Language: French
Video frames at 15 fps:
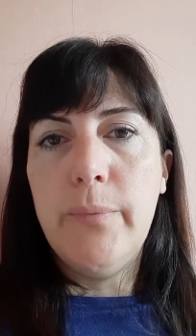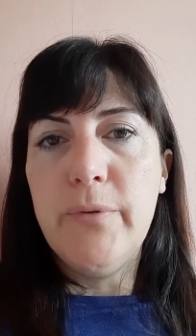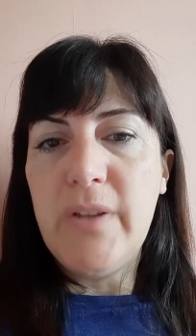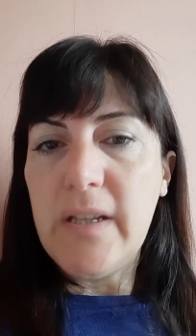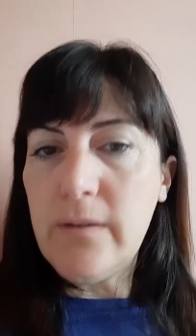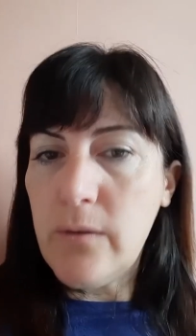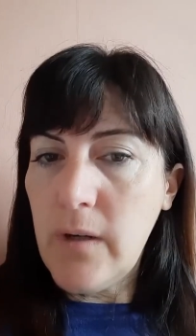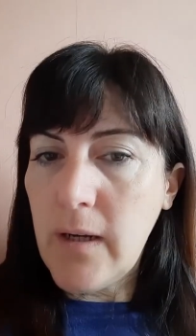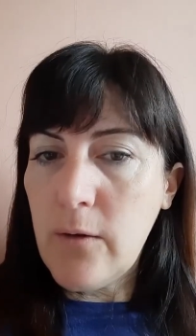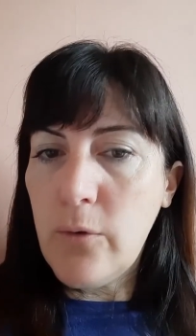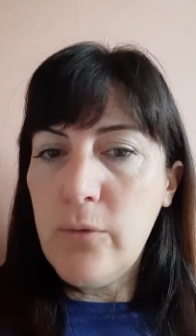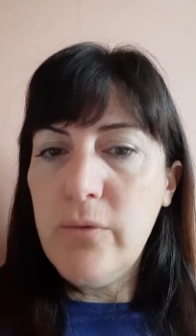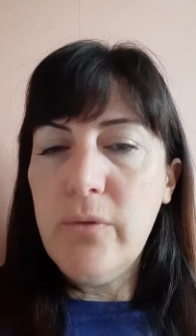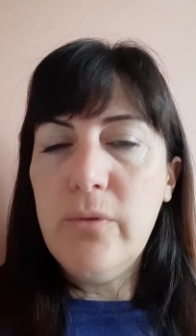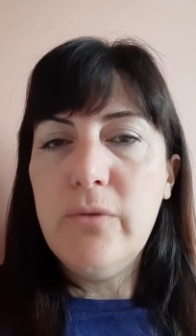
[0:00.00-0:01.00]
peut-être la
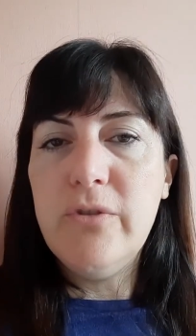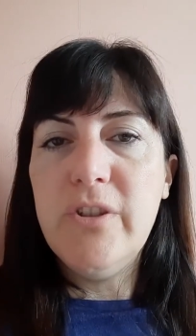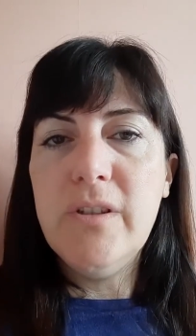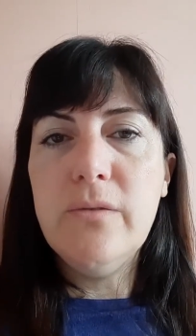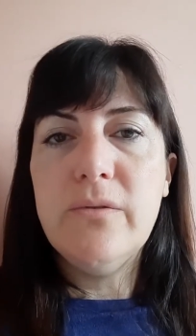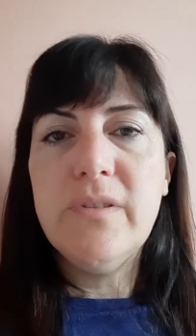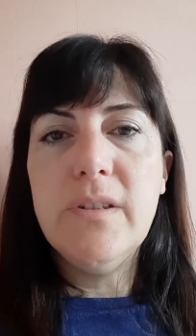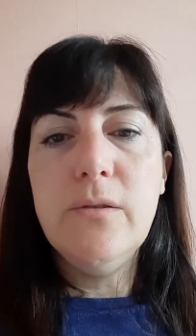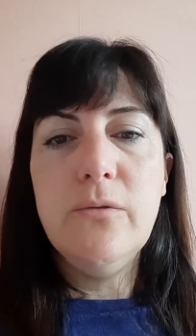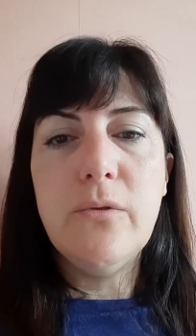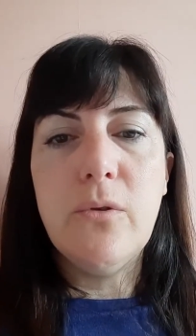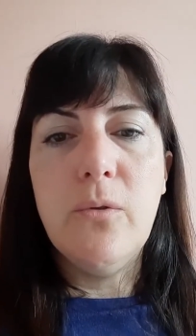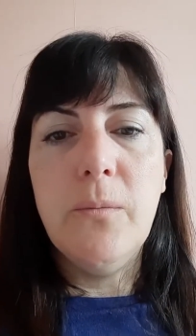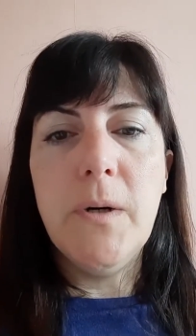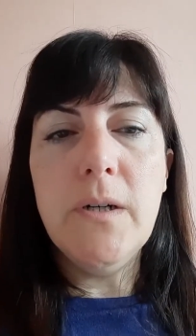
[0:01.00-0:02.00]
chronologie aussi
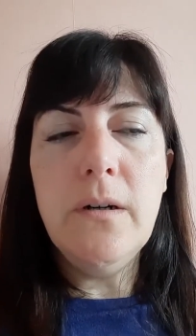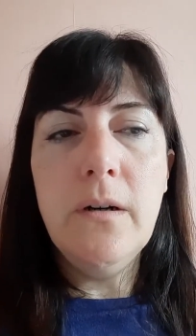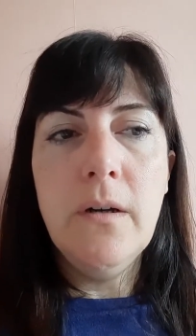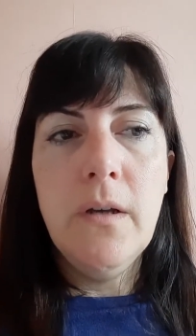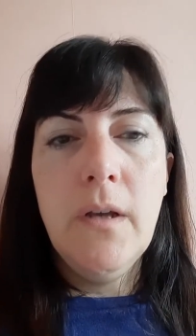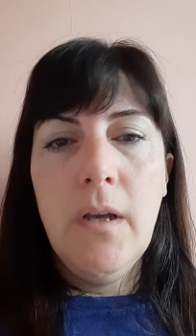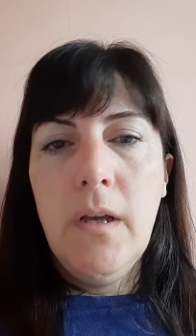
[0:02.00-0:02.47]
du roman.